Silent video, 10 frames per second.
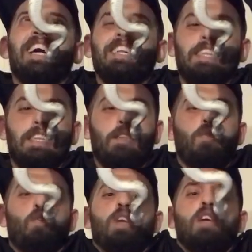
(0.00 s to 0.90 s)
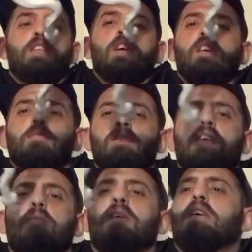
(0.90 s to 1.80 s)
Lan üçkağıtçı ağzıma
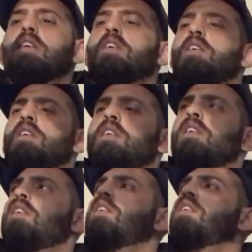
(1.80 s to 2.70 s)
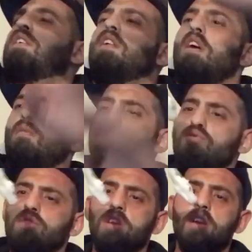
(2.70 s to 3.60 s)
girme. Ne
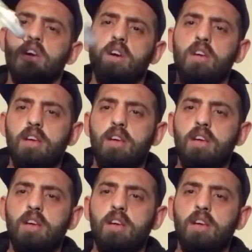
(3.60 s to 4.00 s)
yapıyorsun sen ya?